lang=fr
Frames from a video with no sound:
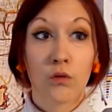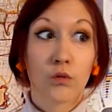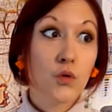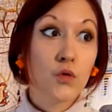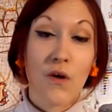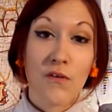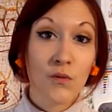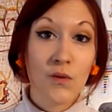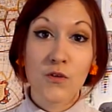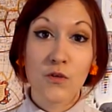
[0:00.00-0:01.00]
De toute
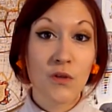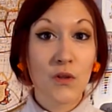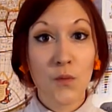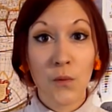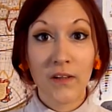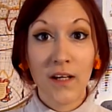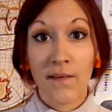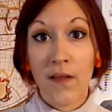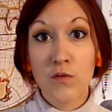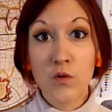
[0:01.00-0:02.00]
façon, il suffit de demander à
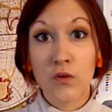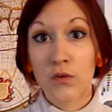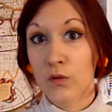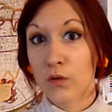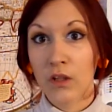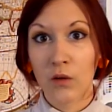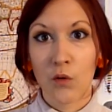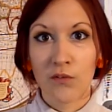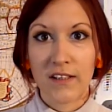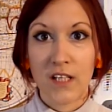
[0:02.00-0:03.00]
un adulte de tenir une
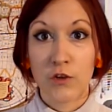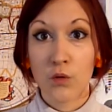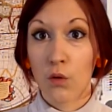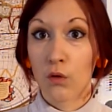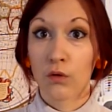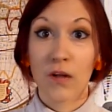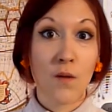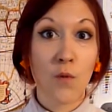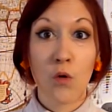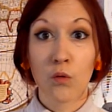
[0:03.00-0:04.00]
conversation en
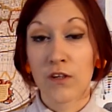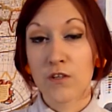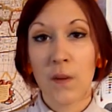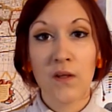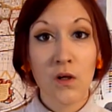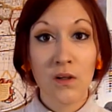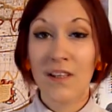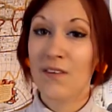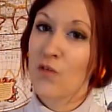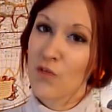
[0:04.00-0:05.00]
allemand ou en espagnol
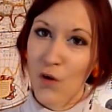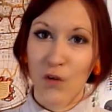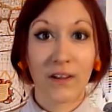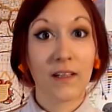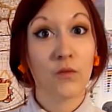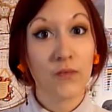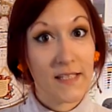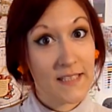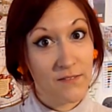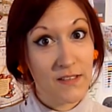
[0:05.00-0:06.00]
et vous vous en rendrez compte
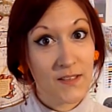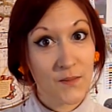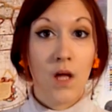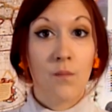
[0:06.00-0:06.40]
assez vite.